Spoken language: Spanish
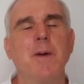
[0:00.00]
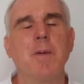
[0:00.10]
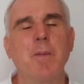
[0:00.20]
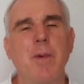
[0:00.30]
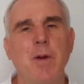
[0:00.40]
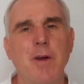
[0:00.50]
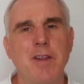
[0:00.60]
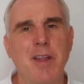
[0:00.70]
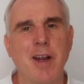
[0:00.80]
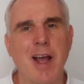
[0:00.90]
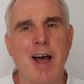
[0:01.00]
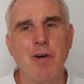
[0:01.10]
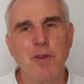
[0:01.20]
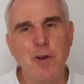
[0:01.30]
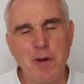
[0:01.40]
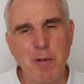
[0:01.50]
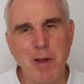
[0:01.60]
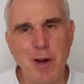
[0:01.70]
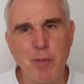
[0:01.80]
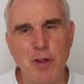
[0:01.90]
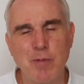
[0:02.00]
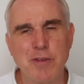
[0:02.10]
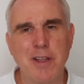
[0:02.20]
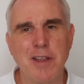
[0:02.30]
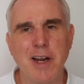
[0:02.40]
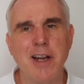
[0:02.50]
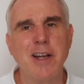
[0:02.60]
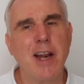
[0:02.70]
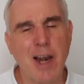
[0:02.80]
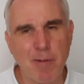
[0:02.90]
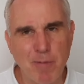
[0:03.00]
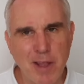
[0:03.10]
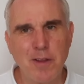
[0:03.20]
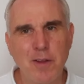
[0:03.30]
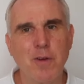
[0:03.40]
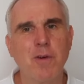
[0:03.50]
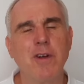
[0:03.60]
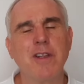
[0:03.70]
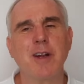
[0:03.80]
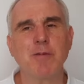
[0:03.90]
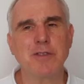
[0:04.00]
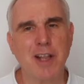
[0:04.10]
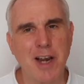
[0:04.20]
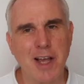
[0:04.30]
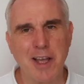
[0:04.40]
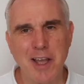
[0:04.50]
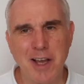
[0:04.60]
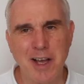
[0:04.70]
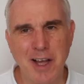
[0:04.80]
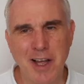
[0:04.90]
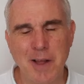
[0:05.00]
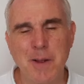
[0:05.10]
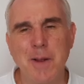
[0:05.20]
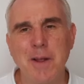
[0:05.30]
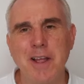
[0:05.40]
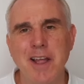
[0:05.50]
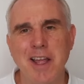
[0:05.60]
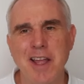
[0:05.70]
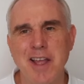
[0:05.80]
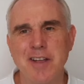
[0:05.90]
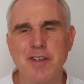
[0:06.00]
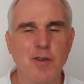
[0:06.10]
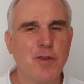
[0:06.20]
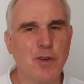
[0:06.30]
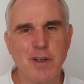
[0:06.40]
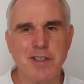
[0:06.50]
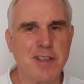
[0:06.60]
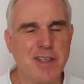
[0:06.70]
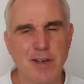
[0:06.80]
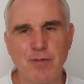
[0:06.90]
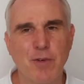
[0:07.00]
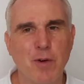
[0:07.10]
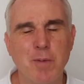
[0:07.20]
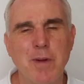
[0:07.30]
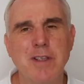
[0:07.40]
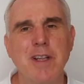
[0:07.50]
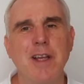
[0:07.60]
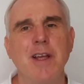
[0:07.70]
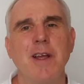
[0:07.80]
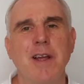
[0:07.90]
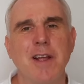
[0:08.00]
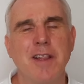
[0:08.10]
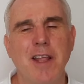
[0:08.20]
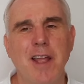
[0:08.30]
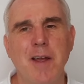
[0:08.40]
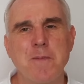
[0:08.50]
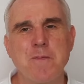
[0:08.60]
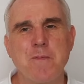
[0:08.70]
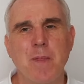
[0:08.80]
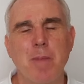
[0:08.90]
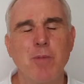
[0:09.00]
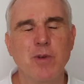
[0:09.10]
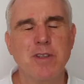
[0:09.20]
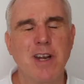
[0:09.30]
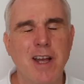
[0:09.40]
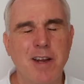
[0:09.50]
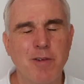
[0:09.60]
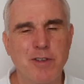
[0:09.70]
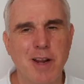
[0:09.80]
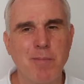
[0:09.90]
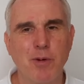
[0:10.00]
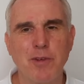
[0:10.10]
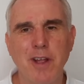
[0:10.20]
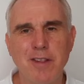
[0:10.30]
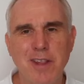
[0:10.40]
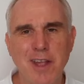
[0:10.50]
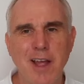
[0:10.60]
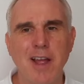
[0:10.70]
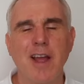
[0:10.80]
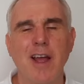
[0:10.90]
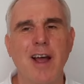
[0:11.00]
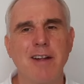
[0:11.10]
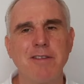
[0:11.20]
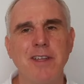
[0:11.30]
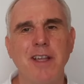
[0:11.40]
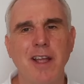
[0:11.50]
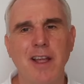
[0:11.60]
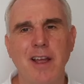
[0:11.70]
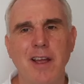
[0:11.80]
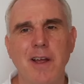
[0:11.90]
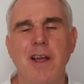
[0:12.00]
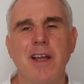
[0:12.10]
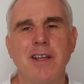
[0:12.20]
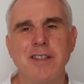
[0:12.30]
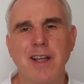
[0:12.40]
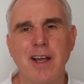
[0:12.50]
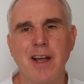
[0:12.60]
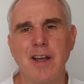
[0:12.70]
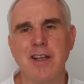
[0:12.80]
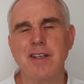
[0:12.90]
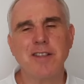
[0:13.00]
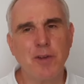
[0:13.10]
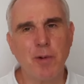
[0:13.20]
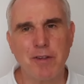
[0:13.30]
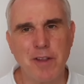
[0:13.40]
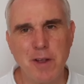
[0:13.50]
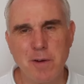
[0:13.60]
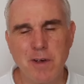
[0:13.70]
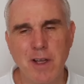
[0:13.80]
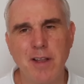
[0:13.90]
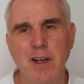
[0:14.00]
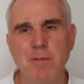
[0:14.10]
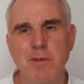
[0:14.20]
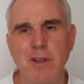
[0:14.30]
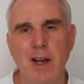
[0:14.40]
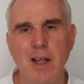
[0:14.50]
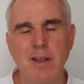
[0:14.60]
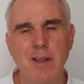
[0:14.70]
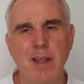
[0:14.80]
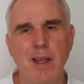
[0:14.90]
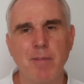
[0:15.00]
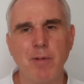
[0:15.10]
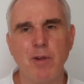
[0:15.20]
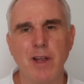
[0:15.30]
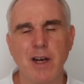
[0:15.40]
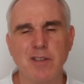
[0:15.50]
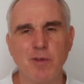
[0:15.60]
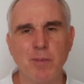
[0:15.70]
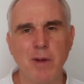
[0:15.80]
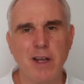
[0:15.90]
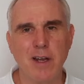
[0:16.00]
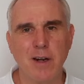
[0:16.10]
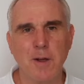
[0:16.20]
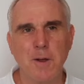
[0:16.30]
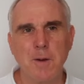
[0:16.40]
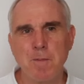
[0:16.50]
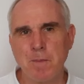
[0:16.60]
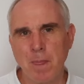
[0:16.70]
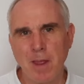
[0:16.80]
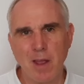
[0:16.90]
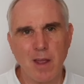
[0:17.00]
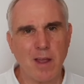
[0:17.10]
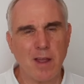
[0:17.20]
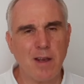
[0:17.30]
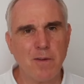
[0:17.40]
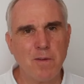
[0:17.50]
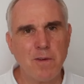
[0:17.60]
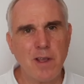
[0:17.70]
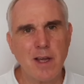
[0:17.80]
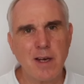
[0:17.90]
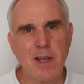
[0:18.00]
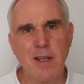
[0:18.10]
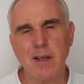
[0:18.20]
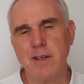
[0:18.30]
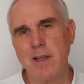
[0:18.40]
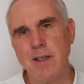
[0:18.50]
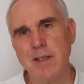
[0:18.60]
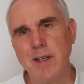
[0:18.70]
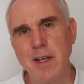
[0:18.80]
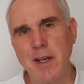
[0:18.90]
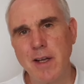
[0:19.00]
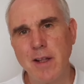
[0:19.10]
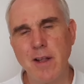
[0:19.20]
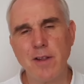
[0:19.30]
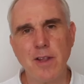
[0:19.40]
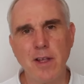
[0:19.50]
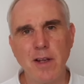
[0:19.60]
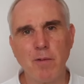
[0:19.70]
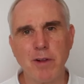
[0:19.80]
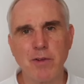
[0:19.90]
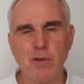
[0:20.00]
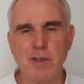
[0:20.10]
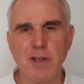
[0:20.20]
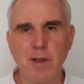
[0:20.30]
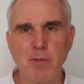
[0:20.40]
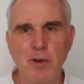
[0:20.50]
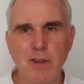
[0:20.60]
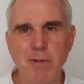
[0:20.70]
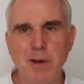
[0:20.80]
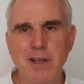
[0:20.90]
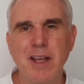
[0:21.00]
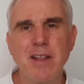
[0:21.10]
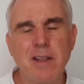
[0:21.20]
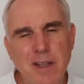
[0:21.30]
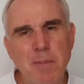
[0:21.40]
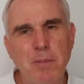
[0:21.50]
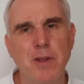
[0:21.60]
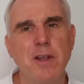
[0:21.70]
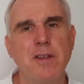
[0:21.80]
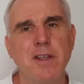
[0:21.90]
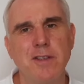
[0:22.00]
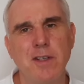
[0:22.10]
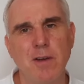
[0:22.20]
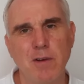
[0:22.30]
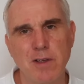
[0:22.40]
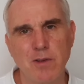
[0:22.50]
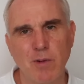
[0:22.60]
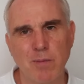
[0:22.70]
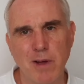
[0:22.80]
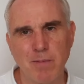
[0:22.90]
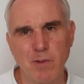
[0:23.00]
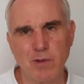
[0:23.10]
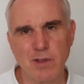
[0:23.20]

pero a otro nivel, podemos entrar en el lamento, entramos en la queja, eh, son todas esas formas de mostrar nuestra impotencia ante esa, situación que tenemos delante y a poderla superar. Y no ya ni, siquiera que decir cuando nos sentimos débiles, qué tipo de decisiones tomamos.